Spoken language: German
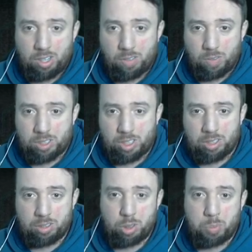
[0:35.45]
was an
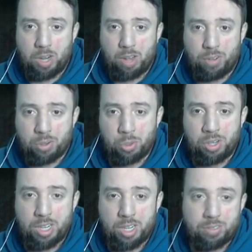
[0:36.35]
diesem Spiel einfach nur
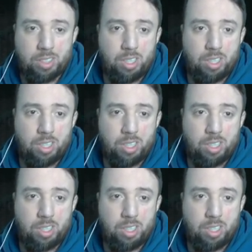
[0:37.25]
nervt